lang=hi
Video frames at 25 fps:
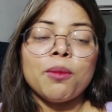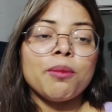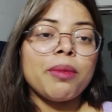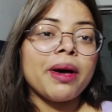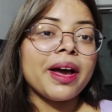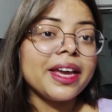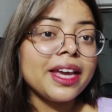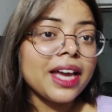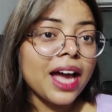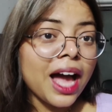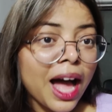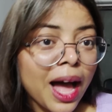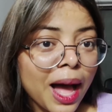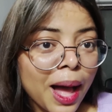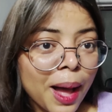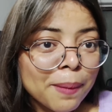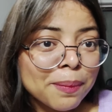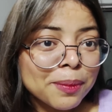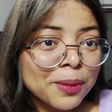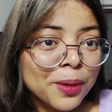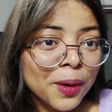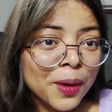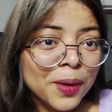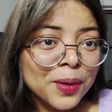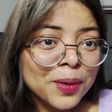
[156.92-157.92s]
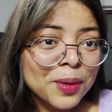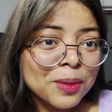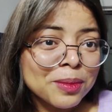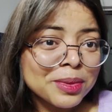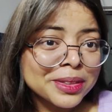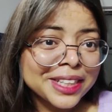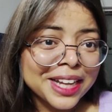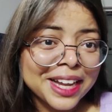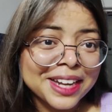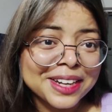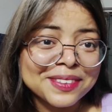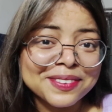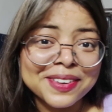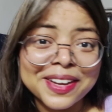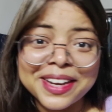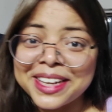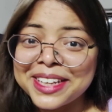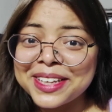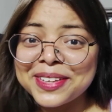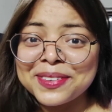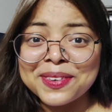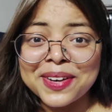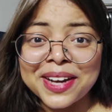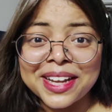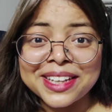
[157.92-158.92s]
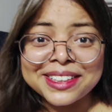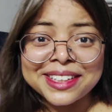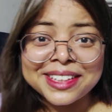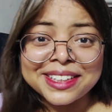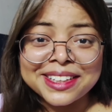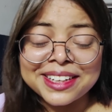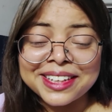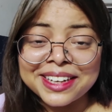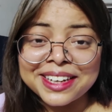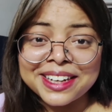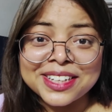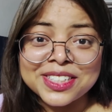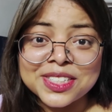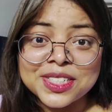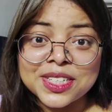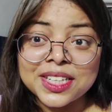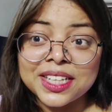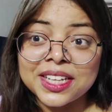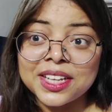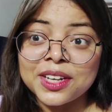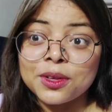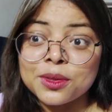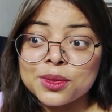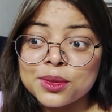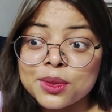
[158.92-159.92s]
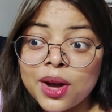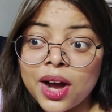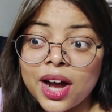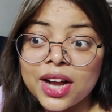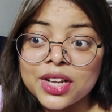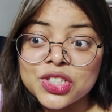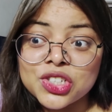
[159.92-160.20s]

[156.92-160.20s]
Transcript: भाई आप कौन हो बताने वाले कि वो गंदी दिख रही है अच्छी दिख रही है उसको